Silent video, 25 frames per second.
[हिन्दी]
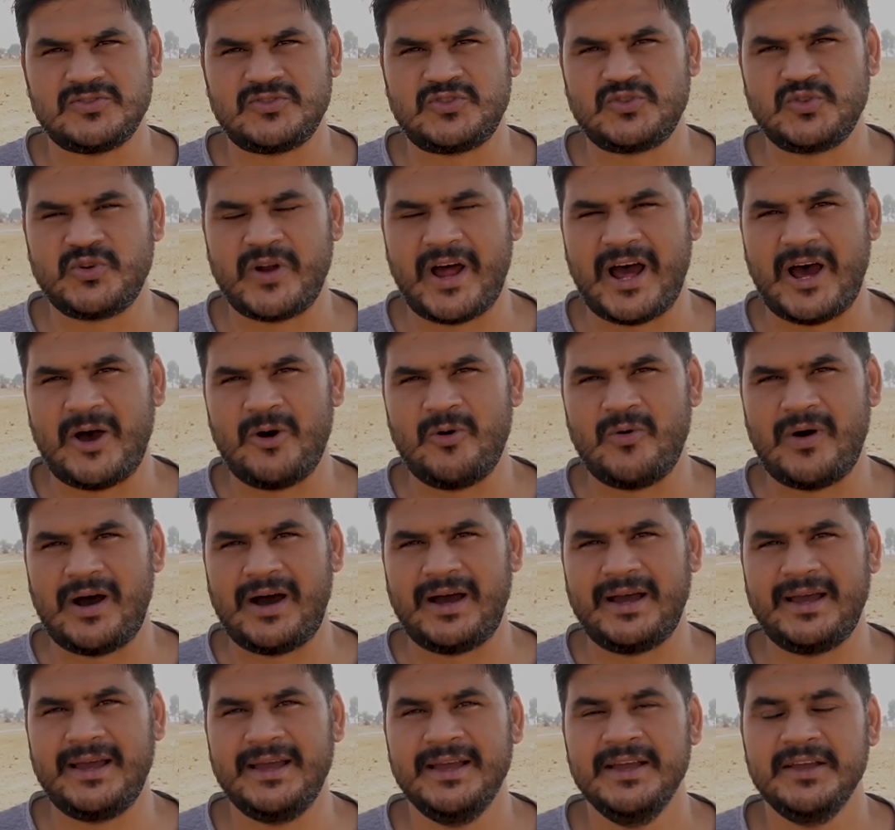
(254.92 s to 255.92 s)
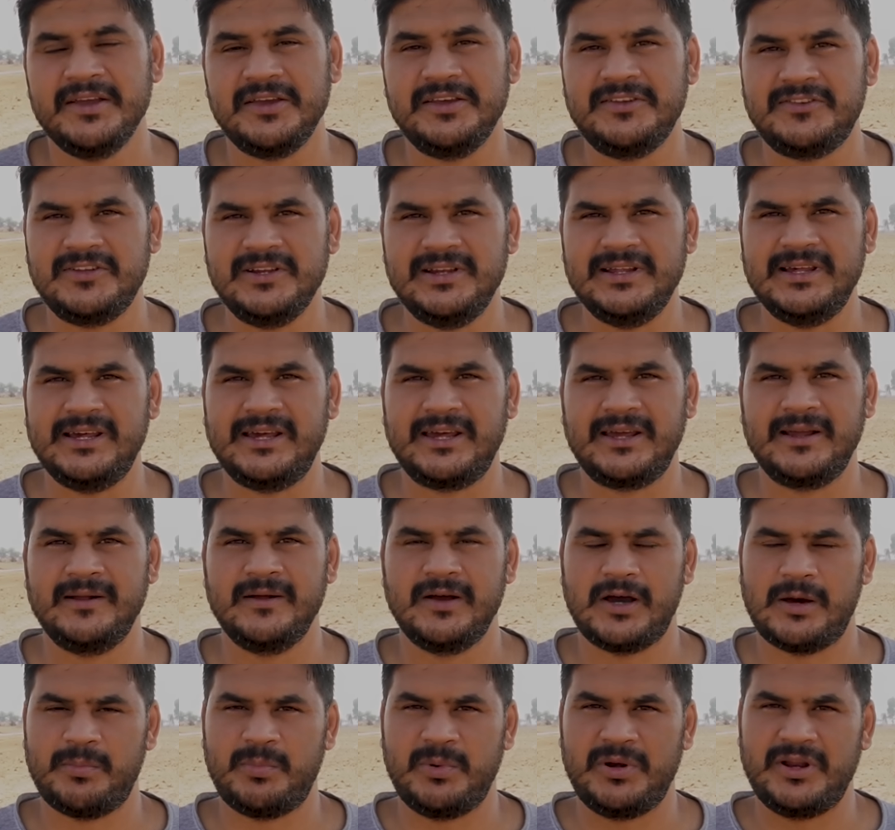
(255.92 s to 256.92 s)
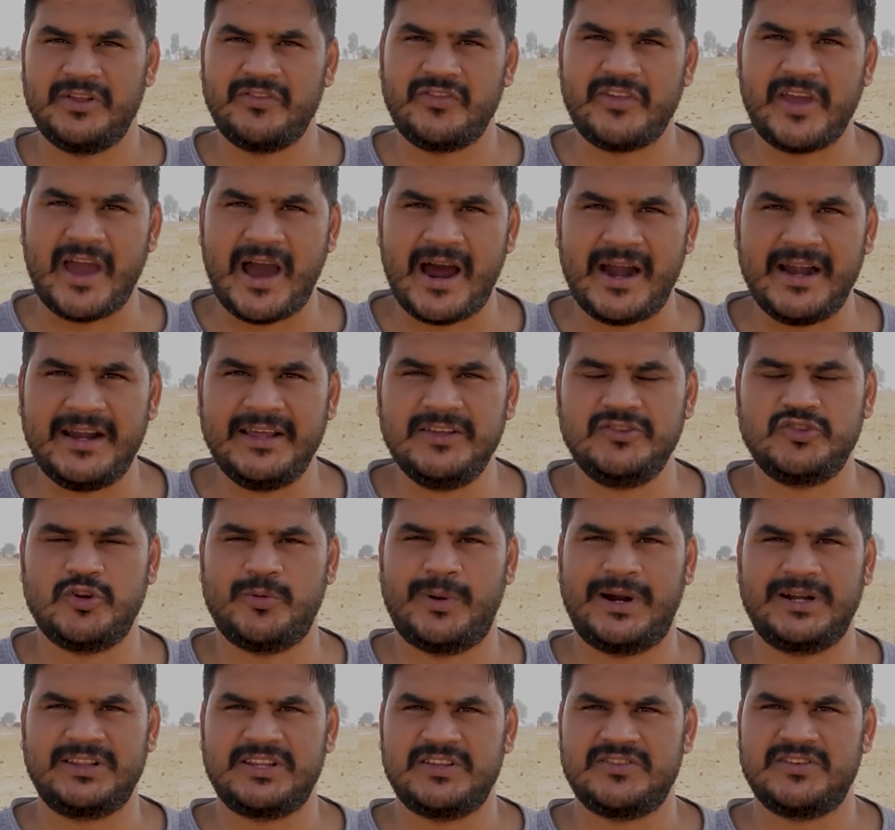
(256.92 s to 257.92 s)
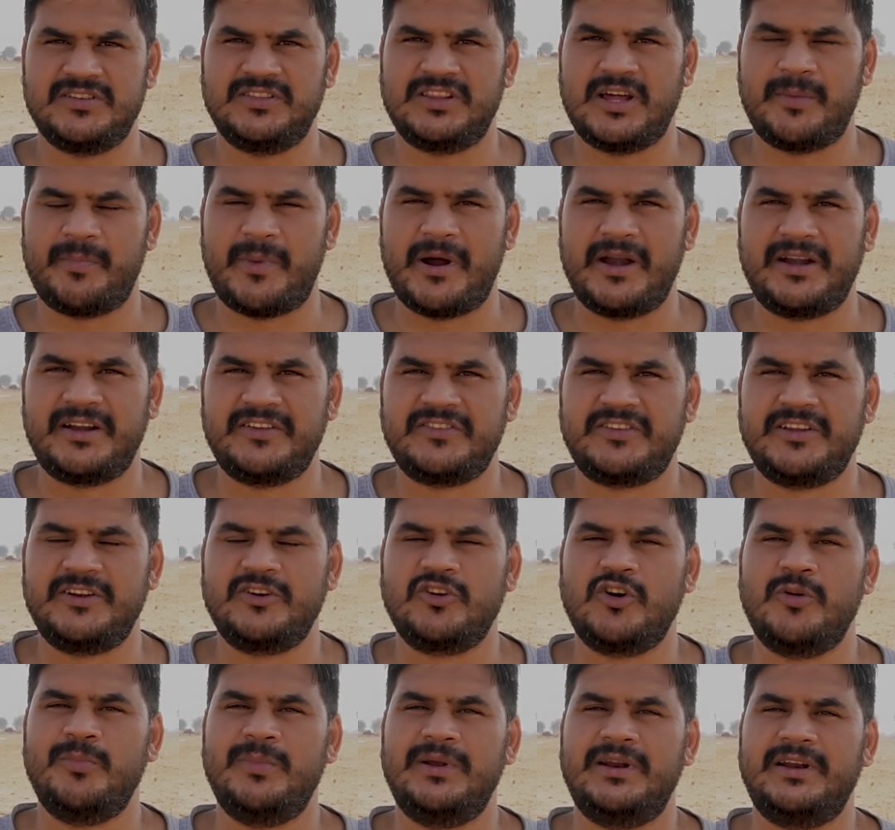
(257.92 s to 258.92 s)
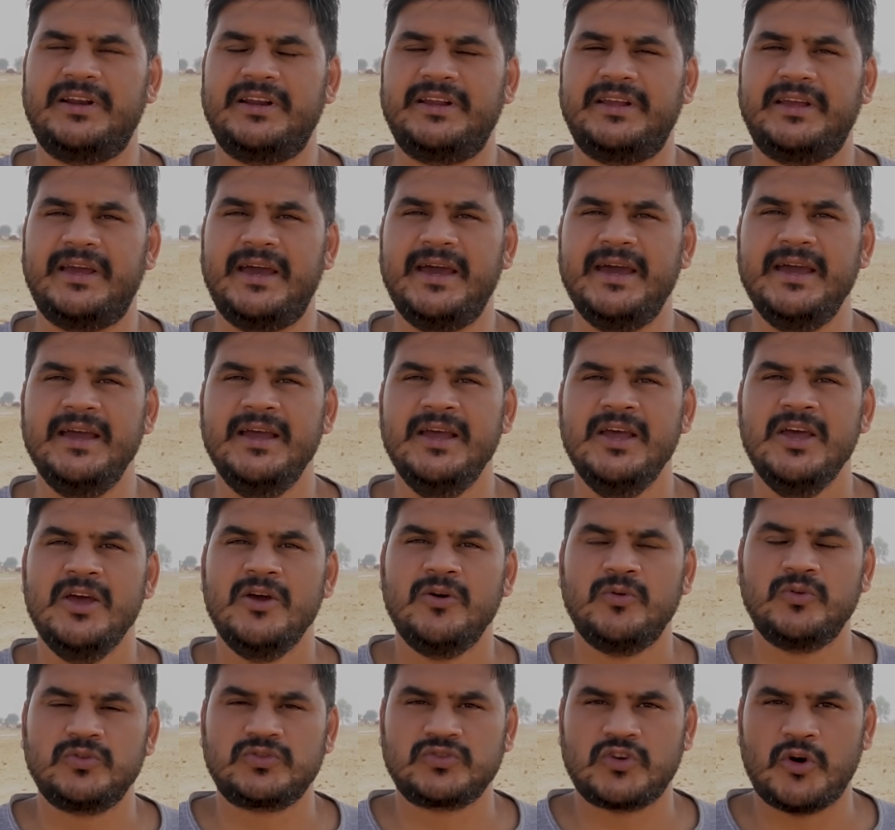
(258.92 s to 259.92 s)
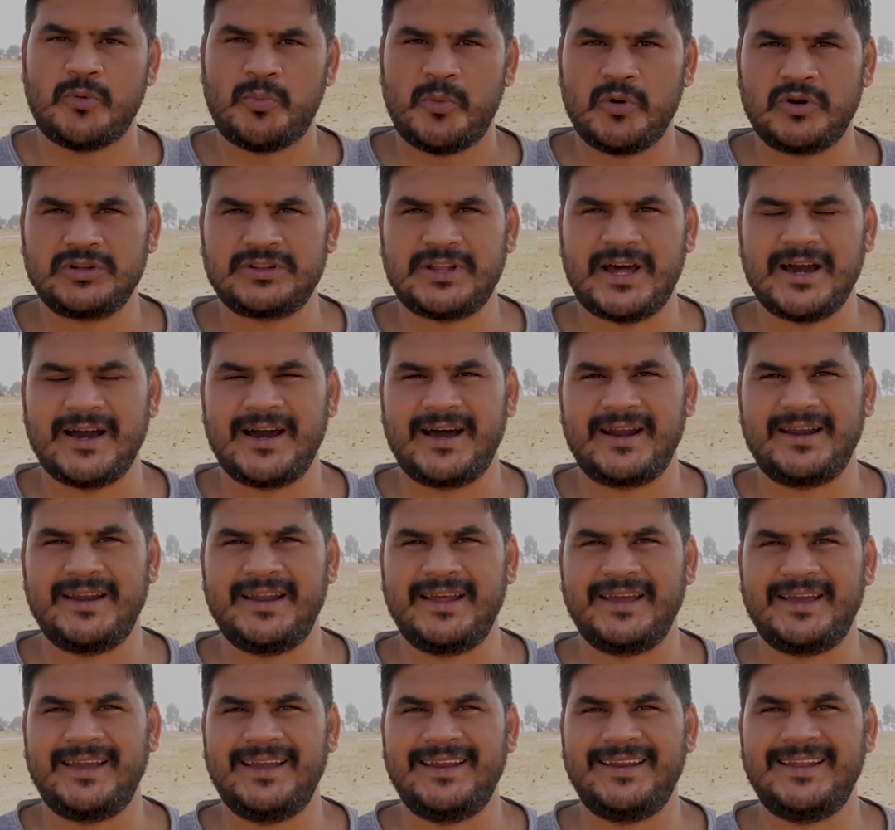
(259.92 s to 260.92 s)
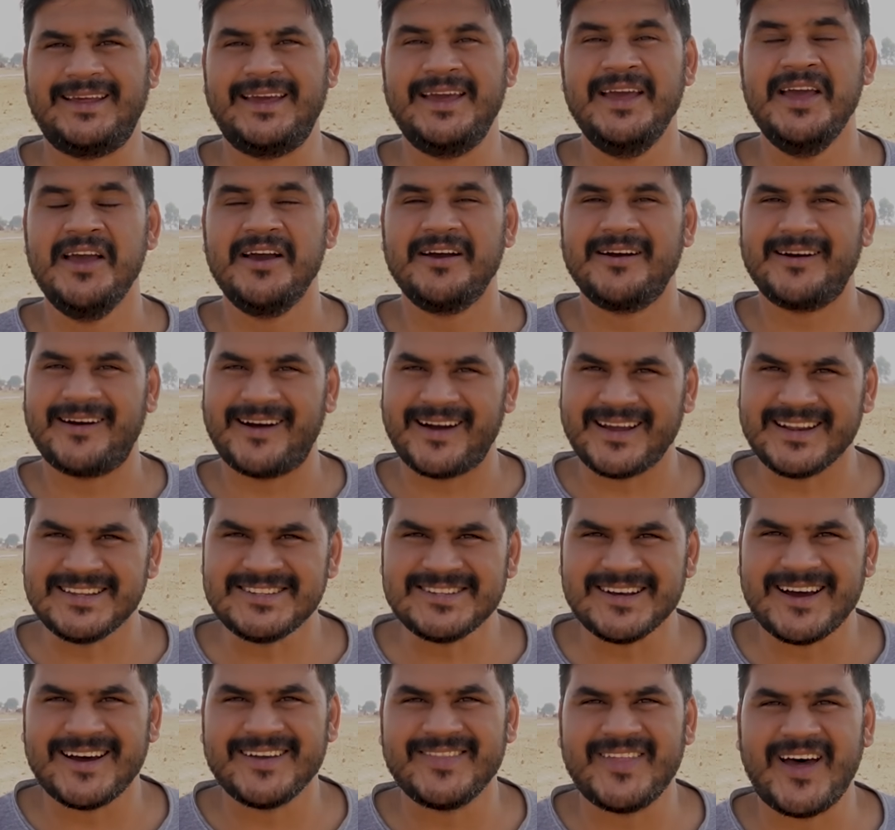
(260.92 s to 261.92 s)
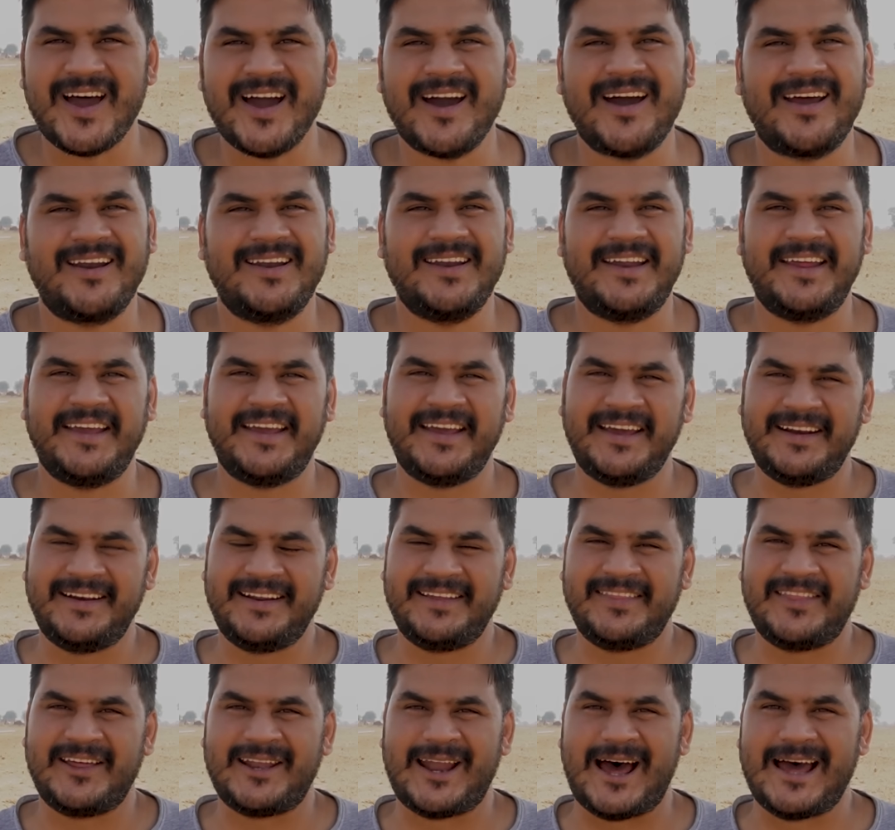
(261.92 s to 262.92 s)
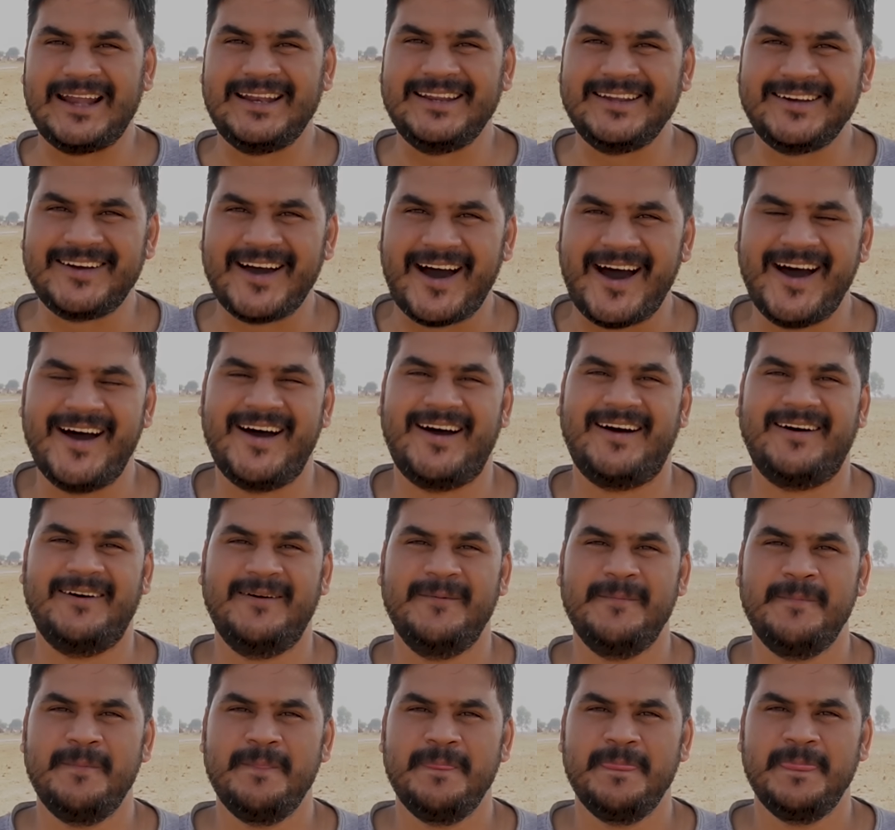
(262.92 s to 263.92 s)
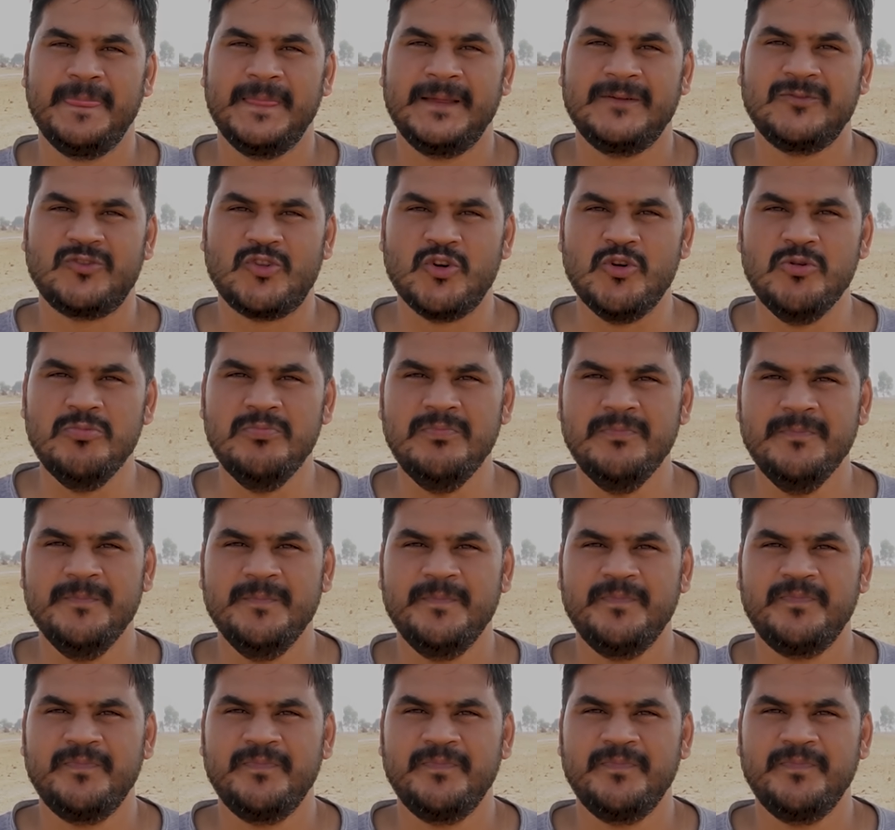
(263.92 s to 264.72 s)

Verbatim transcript: जुड़ा हुआ है इसलिए अपनी दिहाड़ी जो भारतीय जनता पार्टी से इनको मिल रही है उसको पुख्ता करने के लिए कर्ज अदा करने के लिए दलाली का तुम